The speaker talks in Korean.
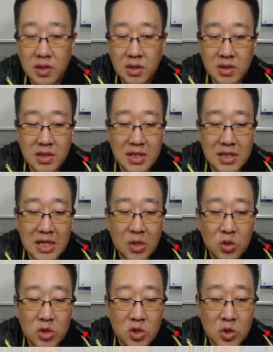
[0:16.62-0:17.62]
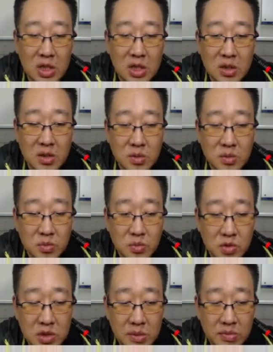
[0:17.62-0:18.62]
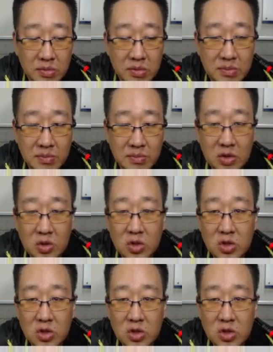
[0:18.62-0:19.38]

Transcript: 짜잔! 오늘 소개할 제품은 바로